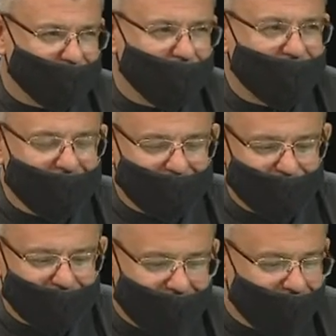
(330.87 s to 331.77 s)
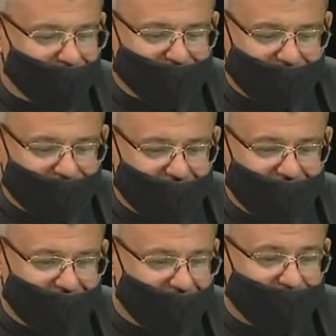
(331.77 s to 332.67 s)
то или иное религиозное
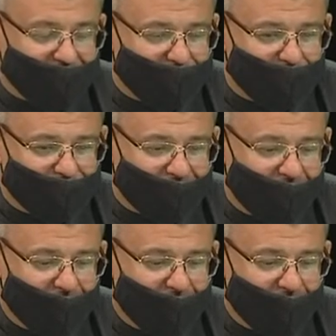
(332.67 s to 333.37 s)
объединение, потому что